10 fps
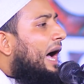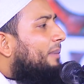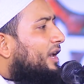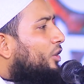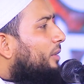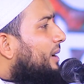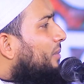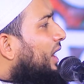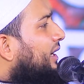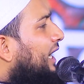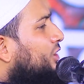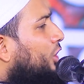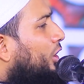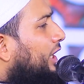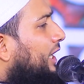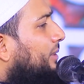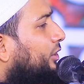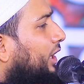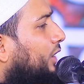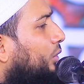আমার নবী মক্কার শহরের
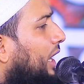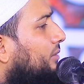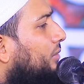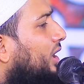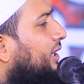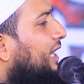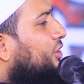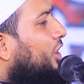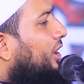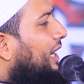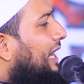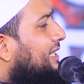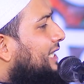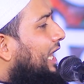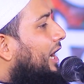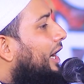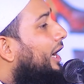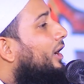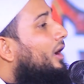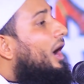ভিতরে কোরআন মক্কার শহরে নাজিল হয়